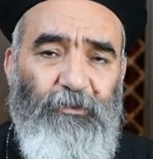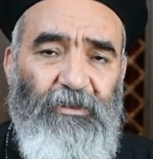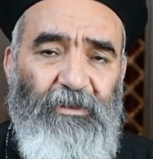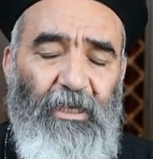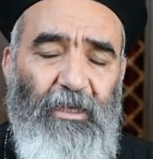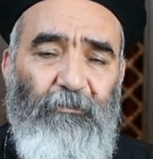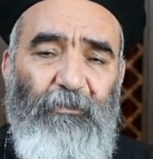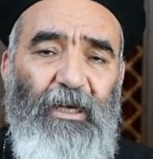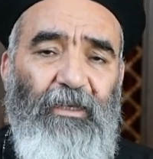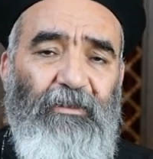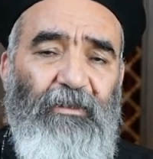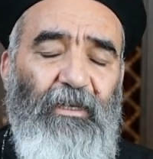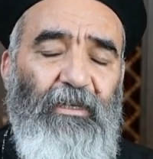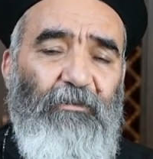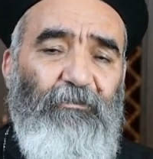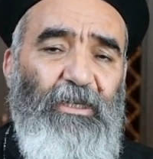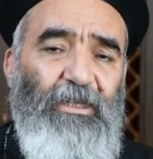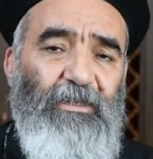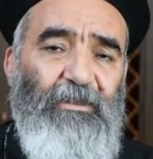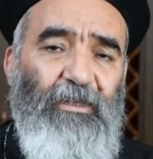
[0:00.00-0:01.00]
زي مع
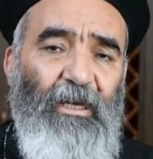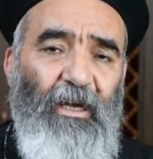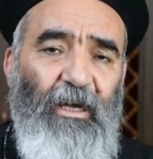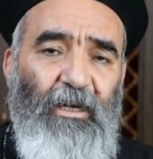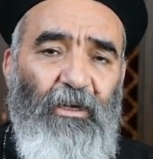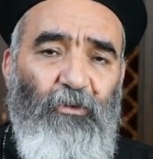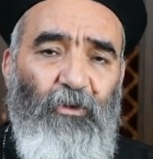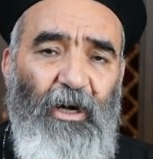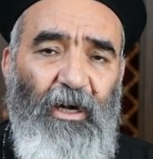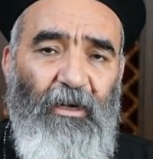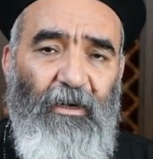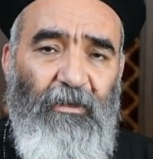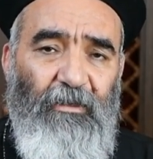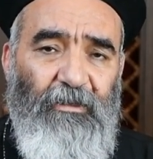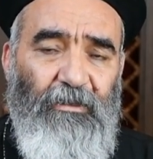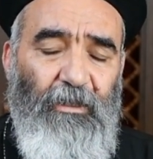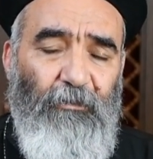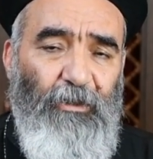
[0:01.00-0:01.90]
التلاميذ وحررتنا